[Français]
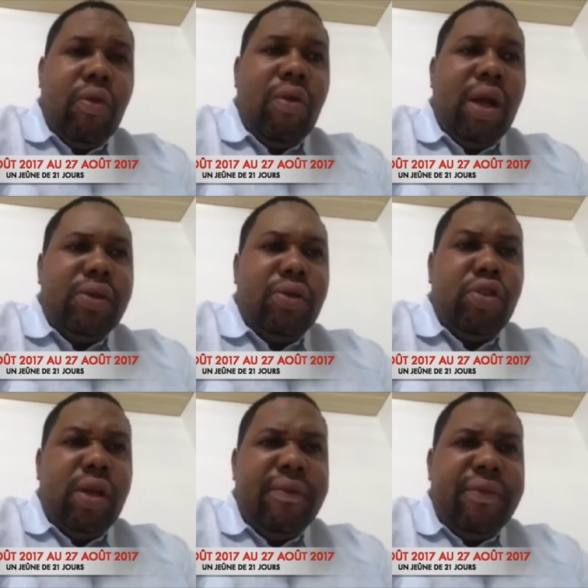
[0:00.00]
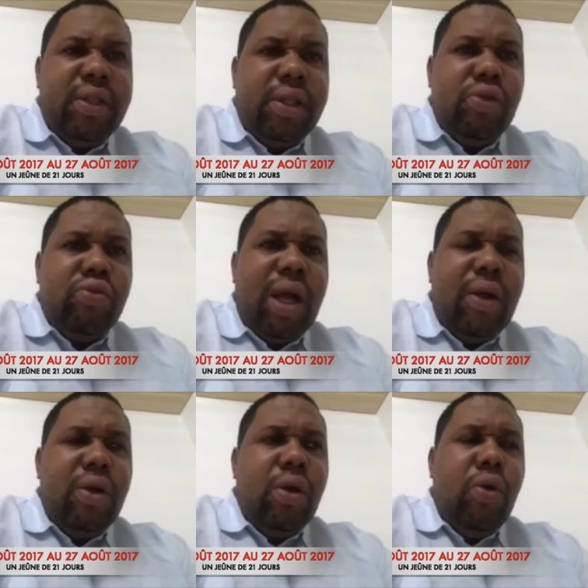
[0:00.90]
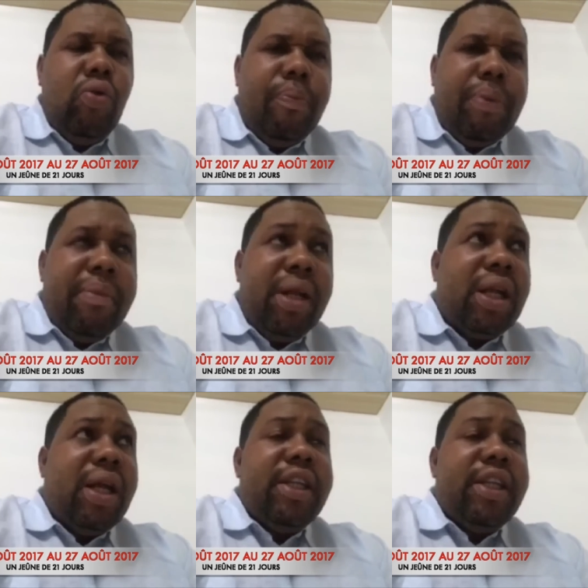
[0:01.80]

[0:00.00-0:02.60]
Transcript: Voilà, ce jeûne de 21 jours-là nous permettra,